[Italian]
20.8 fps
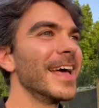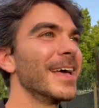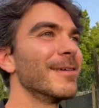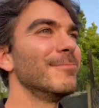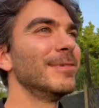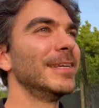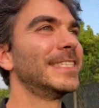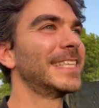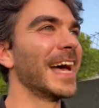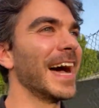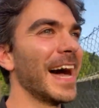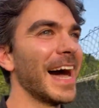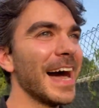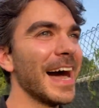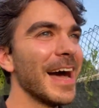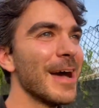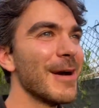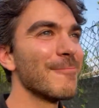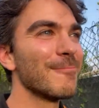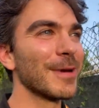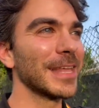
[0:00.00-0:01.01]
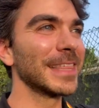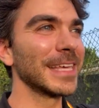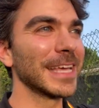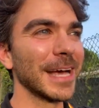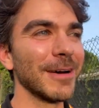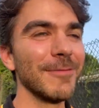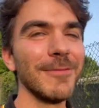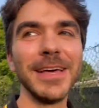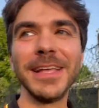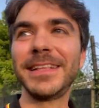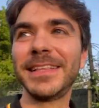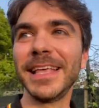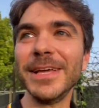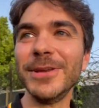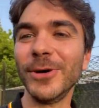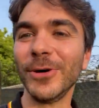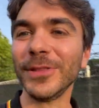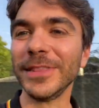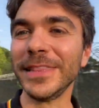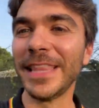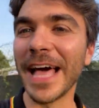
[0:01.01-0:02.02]
e mi sta praticamente
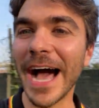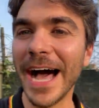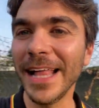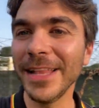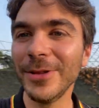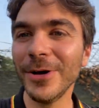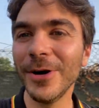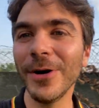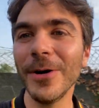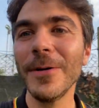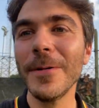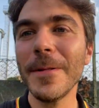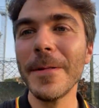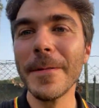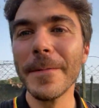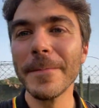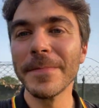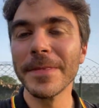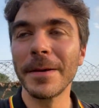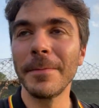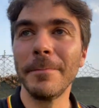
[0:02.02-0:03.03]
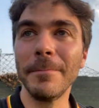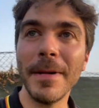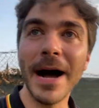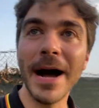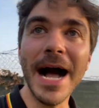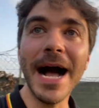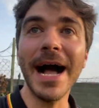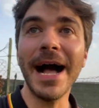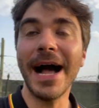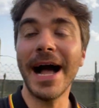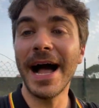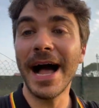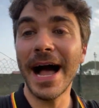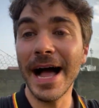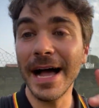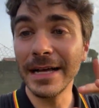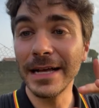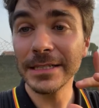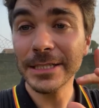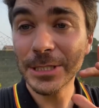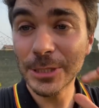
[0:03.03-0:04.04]
inondando, ma
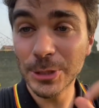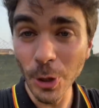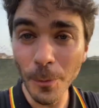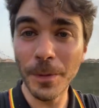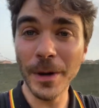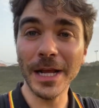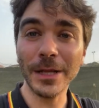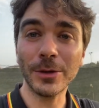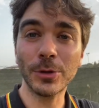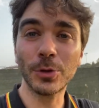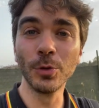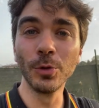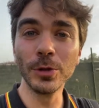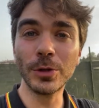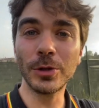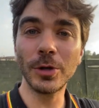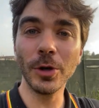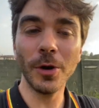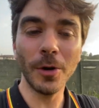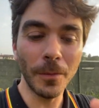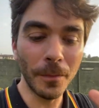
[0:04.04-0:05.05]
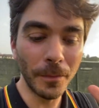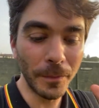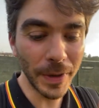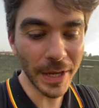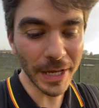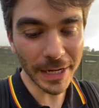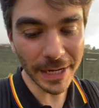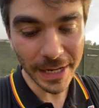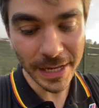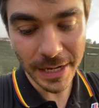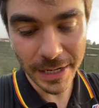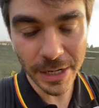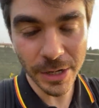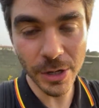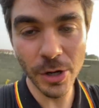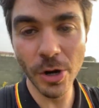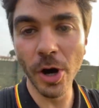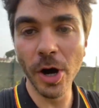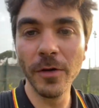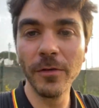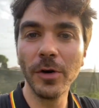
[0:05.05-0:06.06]
soprattutto per il
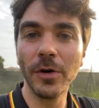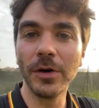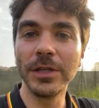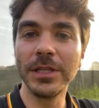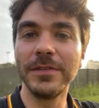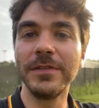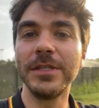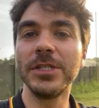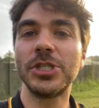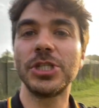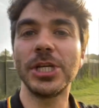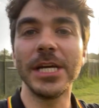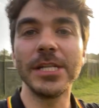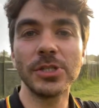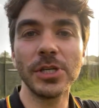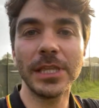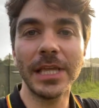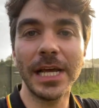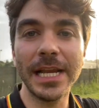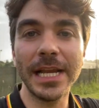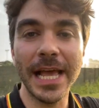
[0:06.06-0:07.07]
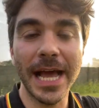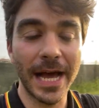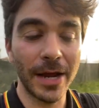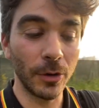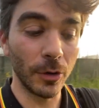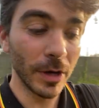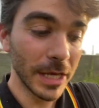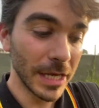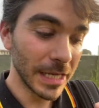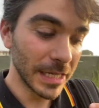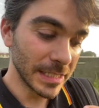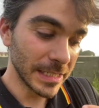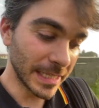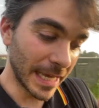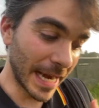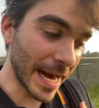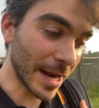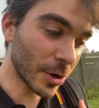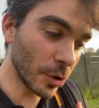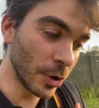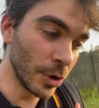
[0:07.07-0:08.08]
rinnovo di Vincenzo Italiano.
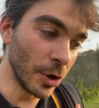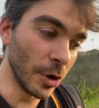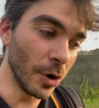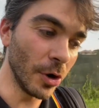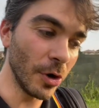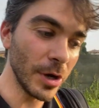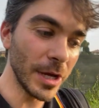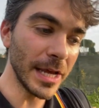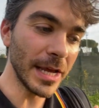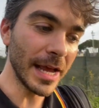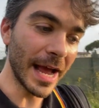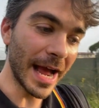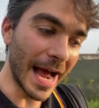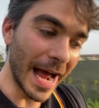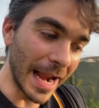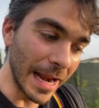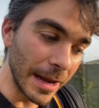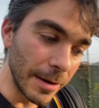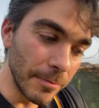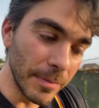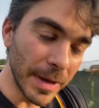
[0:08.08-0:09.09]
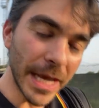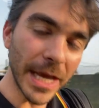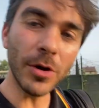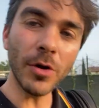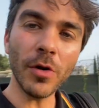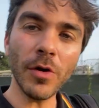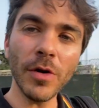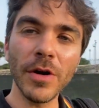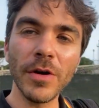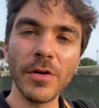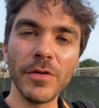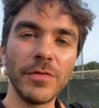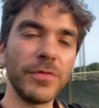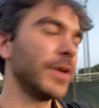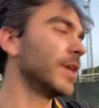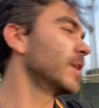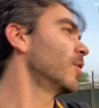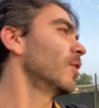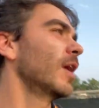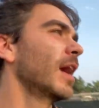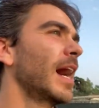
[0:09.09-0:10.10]
Sarà con noi almeno
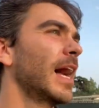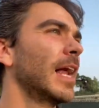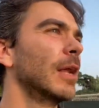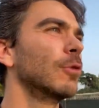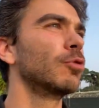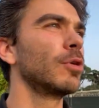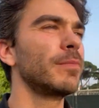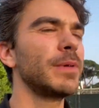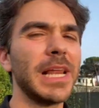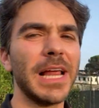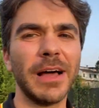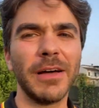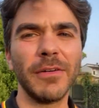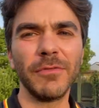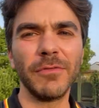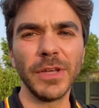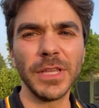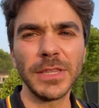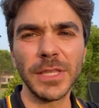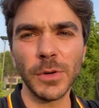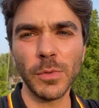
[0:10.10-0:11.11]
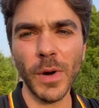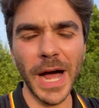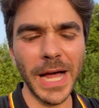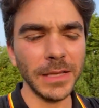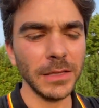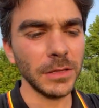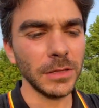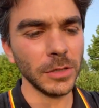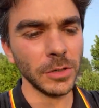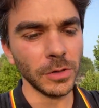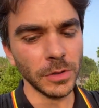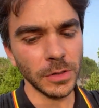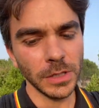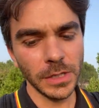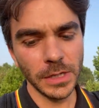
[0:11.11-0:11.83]
fino al 2024.